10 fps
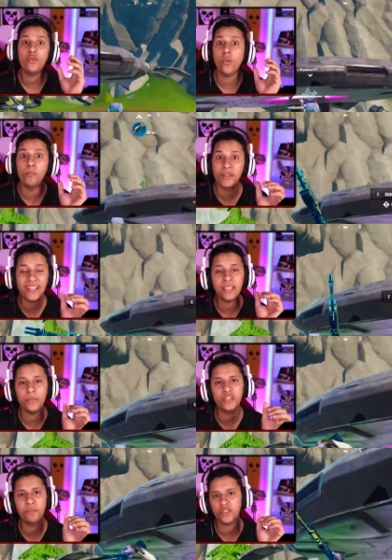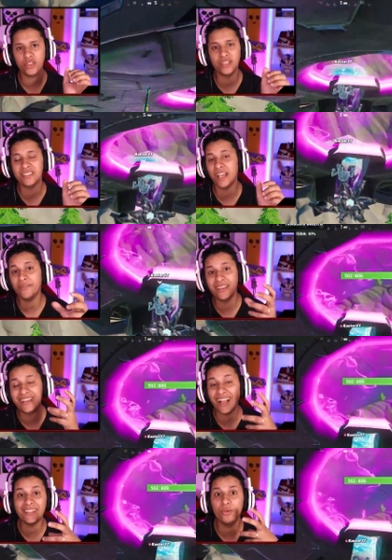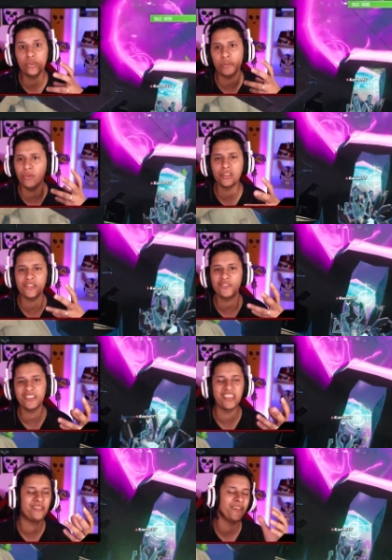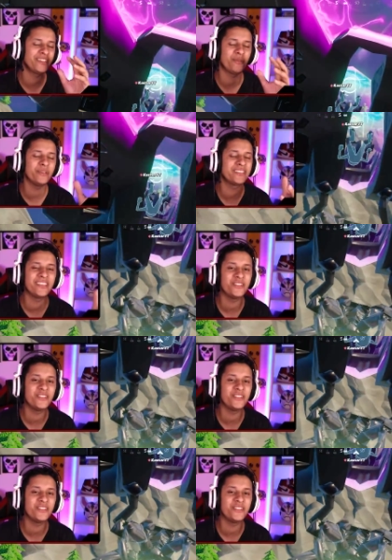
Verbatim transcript: completamente personalizável e cada um que montar sua skin vai ter uma skin